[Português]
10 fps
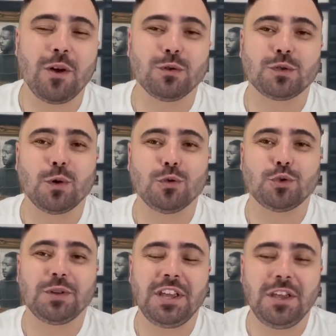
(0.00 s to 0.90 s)
eu sou o
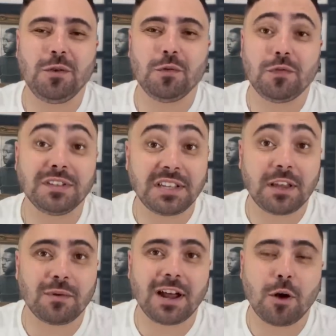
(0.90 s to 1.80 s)
Juninho, você
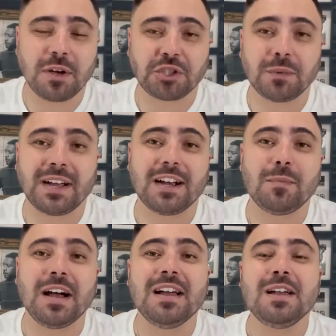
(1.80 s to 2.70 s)
está no canal Machão da
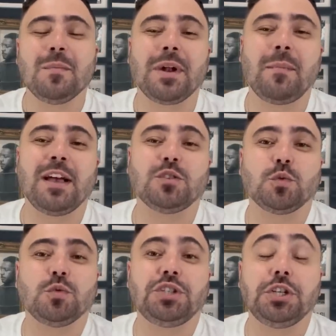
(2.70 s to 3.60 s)
Gama para mais
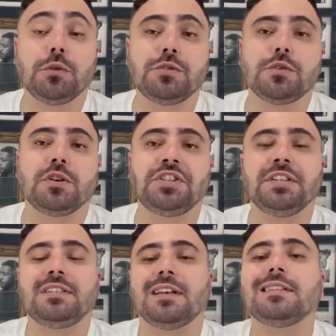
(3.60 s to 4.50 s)
um Giro de
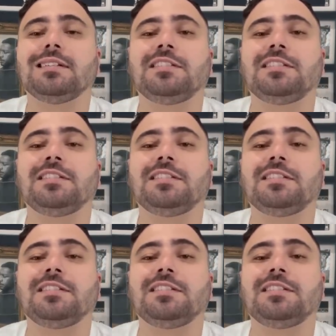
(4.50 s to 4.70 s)
Notícias,